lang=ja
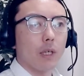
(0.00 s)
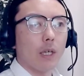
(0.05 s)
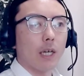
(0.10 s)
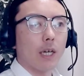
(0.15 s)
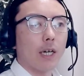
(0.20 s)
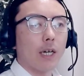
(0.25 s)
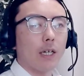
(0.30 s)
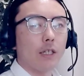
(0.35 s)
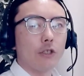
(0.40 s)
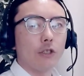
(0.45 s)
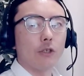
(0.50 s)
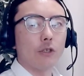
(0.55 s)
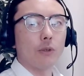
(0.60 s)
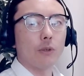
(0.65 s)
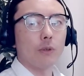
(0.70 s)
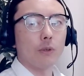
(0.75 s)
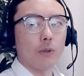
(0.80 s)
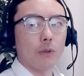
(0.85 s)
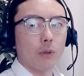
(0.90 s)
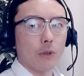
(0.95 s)
感情
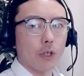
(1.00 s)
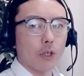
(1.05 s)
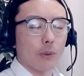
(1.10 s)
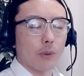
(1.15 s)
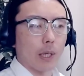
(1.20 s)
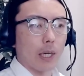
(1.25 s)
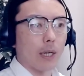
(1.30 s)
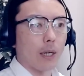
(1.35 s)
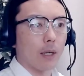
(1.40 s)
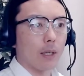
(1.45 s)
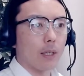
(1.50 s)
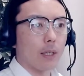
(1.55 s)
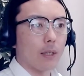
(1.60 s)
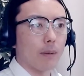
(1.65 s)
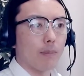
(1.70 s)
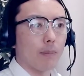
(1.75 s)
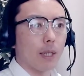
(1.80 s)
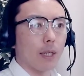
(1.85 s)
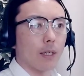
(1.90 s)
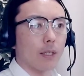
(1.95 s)
の動きとか、
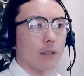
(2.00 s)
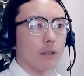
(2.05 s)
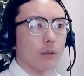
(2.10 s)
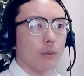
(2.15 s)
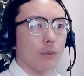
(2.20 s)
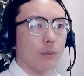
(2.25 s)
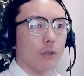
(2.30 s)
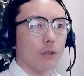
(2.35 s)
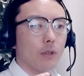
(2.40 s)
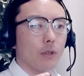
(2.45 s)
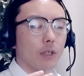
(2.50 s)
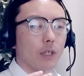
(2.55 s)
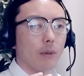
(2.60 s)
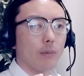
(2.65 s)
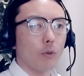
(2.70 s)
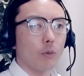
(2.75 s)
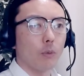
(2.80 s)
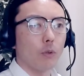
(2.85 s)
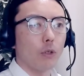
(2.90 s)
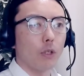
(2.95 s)
まあ、そういった
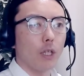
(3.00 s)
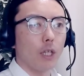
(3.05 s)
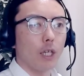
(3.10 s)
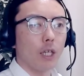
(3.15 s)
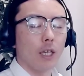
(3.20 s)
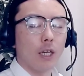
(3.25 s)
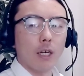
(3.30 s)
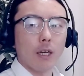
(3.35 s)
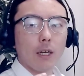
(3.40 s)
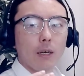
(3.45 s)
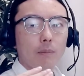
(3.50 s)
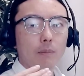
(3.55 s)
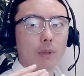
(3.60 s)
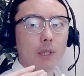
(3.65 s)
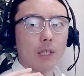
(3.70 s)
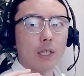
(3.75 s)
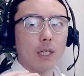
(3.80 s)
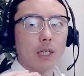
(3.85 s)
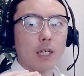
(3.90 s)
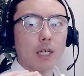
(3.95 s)
部分に
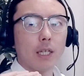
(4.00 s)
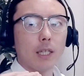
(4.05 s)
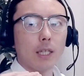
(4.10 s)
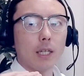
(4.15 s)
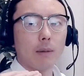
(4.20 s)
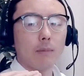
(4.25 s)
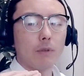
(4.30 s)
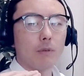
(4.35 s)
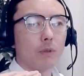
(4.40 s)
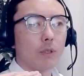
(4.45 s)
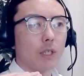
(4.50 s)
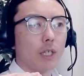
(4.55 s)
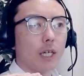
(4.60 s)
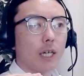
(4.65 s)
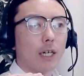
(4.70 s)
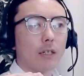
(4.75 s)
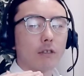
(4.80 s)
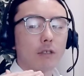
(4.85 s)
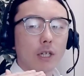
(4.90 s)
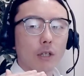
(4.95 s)
敏感な部分が
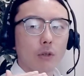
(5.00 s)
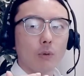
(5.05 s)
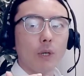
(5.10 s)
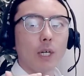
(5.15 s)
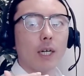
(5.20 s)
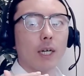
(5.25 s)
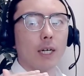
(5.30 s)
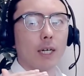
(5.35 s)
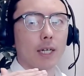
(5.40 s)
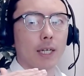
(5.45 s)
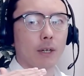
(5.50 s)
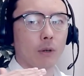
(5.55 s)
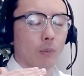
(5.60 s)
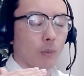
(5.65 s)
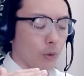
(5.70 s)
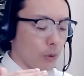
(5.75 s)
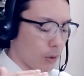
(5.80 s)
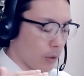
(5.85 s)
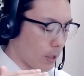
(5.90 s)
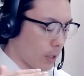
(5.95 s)
あるなとは
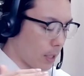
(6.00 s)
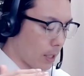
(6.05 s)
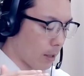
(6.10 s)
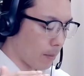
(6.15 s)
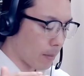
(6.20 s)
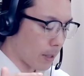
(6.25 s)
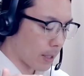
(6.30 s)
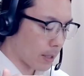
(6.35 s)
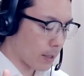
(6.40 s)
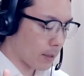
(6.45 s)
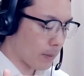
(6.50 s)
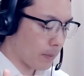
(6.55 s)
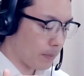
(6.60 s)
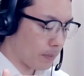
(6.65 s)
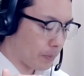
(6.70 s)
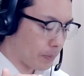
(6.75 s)
思っています。